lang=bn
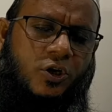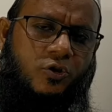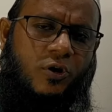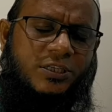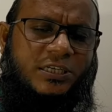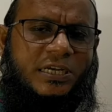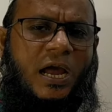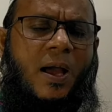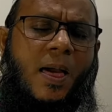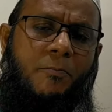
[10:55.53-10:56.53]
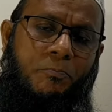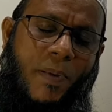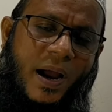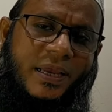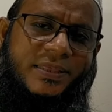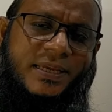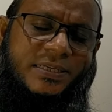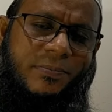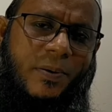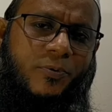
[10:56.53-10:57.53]
সতেরো হাজার টাকা
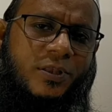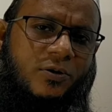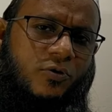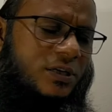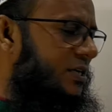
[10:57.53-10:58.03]
বাকিতে সেবা প্রদান